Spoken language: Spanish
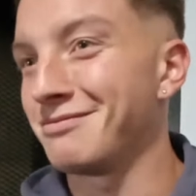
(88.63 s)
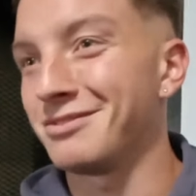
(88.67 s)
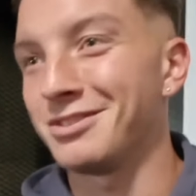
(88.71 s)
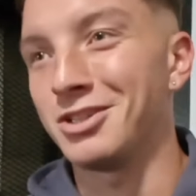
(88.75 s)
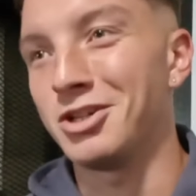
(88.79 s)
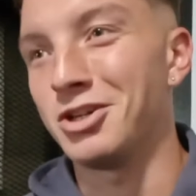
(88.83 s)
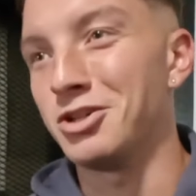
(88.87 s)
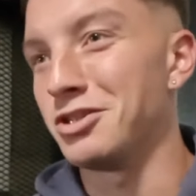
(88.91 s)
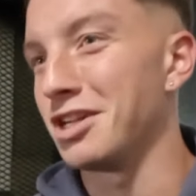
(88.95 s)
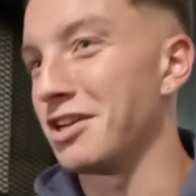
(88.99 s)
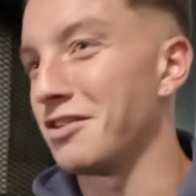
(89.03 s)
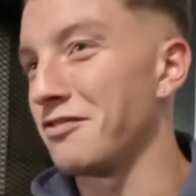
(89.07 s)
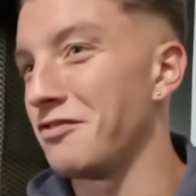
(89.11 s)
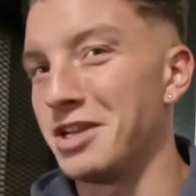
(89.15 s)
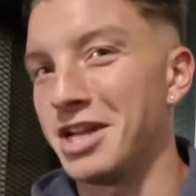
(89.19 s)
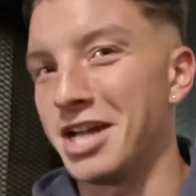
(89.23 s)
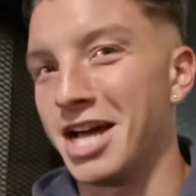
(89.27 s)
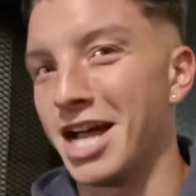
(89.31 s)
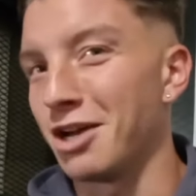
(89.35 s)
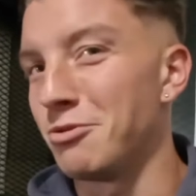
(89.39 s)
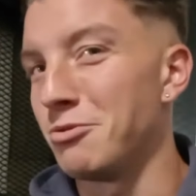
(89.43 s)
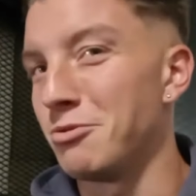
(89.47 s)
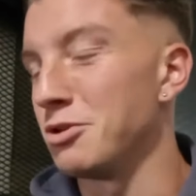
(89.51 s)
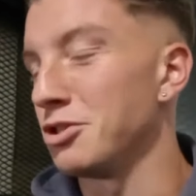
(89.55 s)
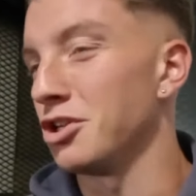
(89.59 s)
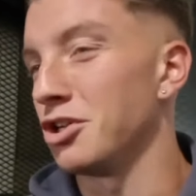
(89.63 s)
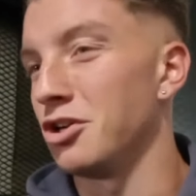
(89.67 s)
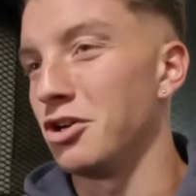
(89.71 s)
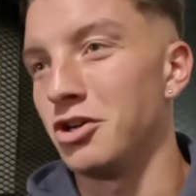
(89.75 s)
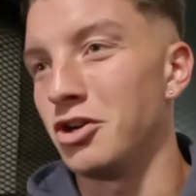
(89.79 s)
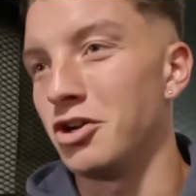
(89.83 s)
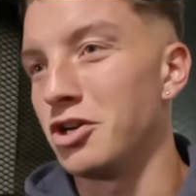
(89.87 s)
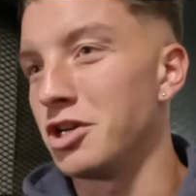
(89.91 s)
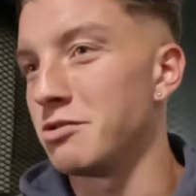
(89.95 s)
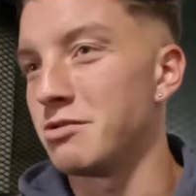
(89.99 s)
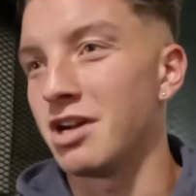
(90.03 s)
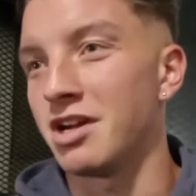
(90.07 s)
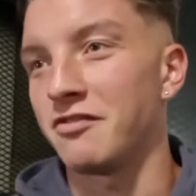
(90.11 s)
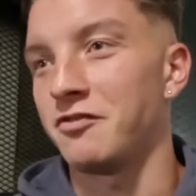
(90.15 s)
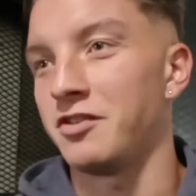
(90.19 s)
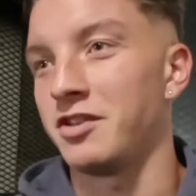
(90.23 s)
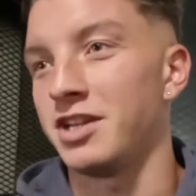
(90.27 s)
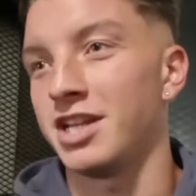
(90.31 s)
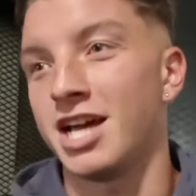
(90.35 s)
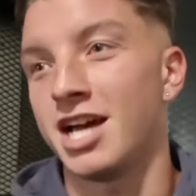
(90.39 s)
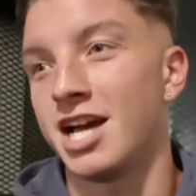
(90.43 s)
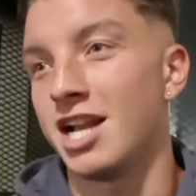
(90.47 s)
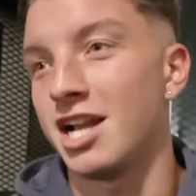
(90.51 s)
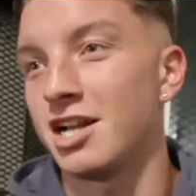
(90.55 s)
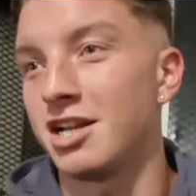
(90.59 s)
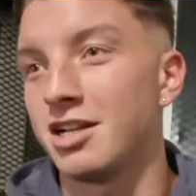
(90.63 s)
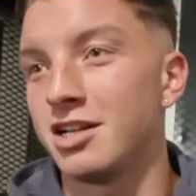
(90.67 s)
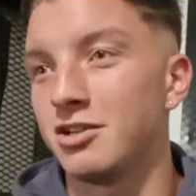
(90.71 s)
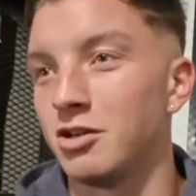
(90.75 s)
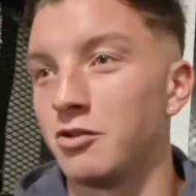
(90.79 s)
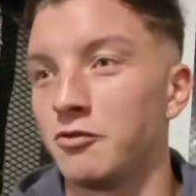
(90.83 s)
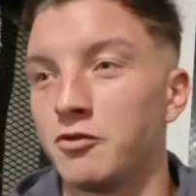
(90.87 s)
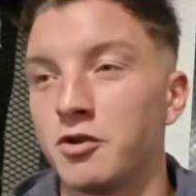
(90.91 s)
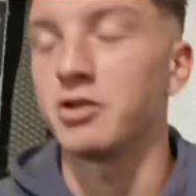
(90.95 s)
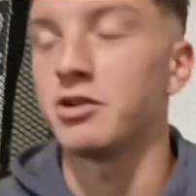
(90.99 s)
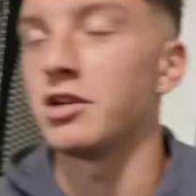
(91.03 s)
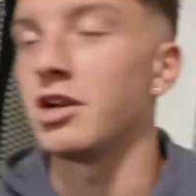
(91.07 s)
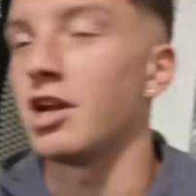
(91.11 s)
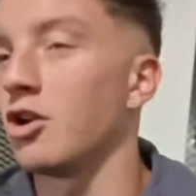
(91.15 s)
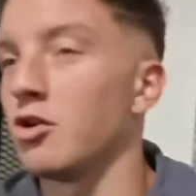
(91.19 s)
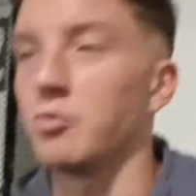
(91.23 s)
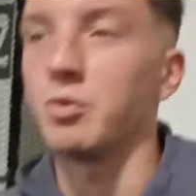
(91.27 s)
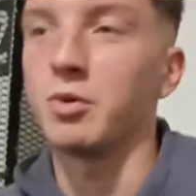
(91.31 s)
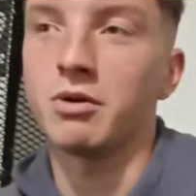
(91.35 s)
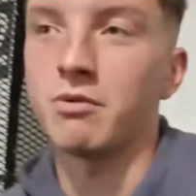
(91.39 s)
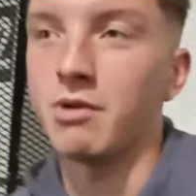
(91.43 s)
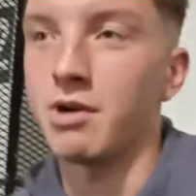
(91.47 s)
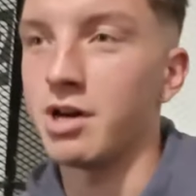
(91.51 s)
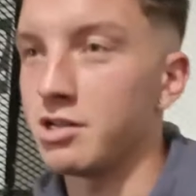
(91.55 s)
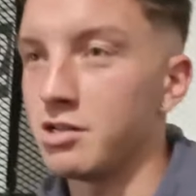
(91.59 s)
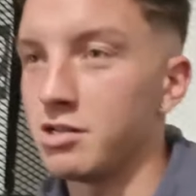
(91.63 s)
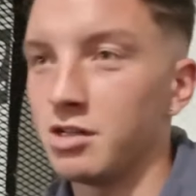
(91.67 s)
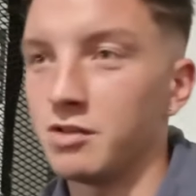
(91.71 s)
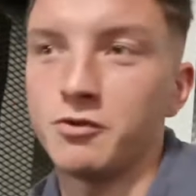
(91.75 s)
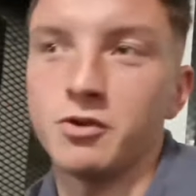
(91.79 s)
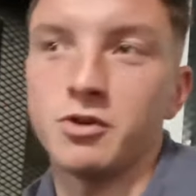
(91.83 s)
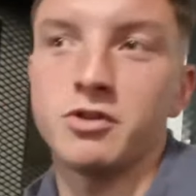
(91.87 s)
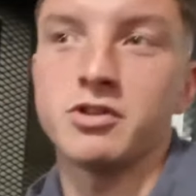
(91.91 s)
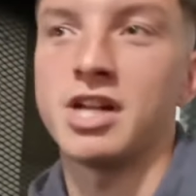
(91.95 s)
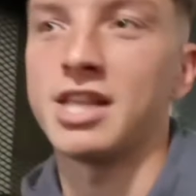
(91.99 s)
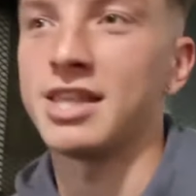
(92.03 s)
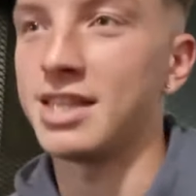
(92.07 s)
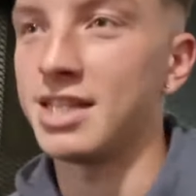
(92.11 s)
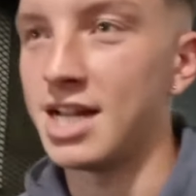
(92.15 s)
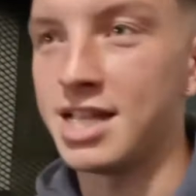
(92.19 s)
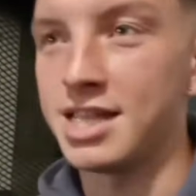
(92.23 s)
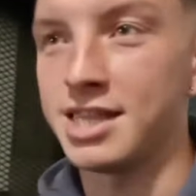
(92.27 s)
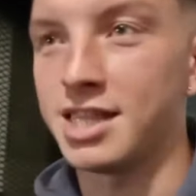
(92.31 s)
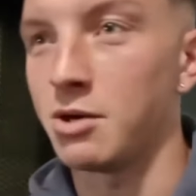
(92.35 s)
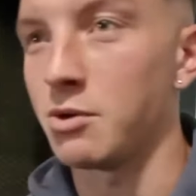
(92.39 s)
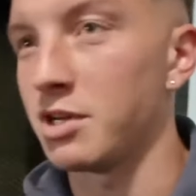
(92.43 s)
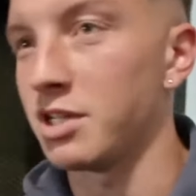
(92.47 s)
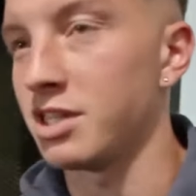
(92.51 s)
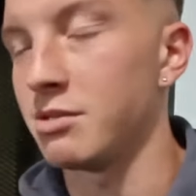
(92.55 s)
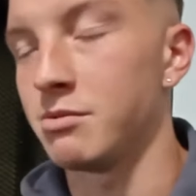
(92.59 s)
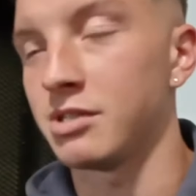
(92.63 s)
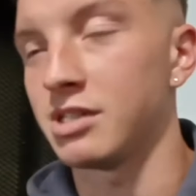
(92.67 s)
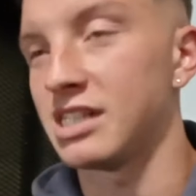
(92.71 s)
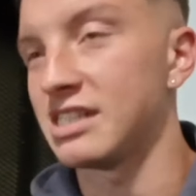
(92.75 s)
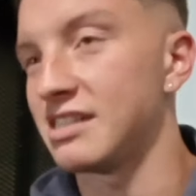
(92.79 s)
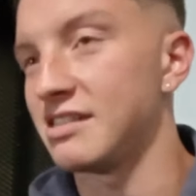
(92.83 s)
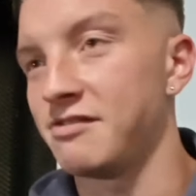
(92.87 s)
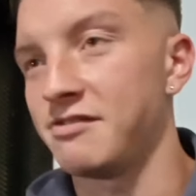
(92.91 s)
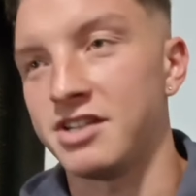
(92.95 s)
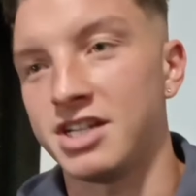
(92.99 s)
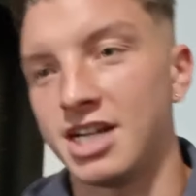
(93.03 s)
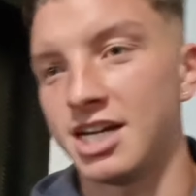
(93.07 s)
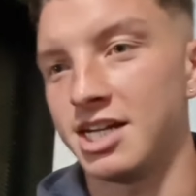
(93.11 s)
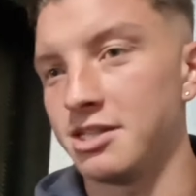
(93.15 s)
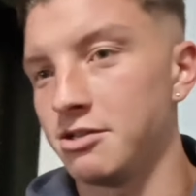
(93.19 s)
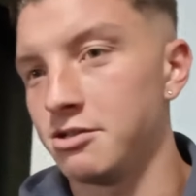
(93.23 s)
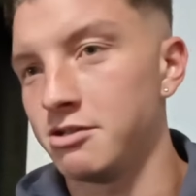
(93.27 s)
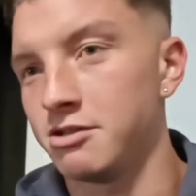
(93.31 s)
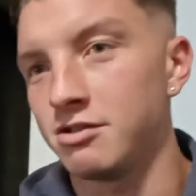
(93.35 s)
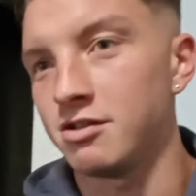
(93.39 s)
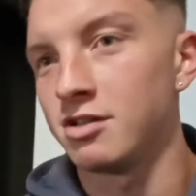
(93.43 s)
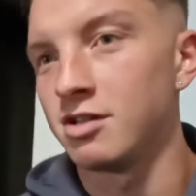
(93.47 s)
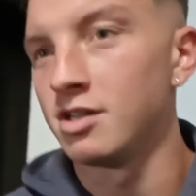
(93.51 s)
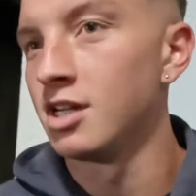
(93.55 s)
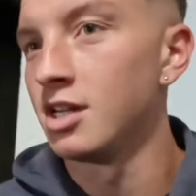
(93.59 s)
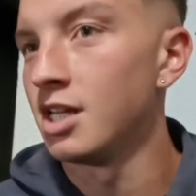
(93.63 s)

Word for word: otra final, como todo. Hoy era una final, lo fue con Agropecuario, lo fue con Atlanta, aunque estemos clasificados.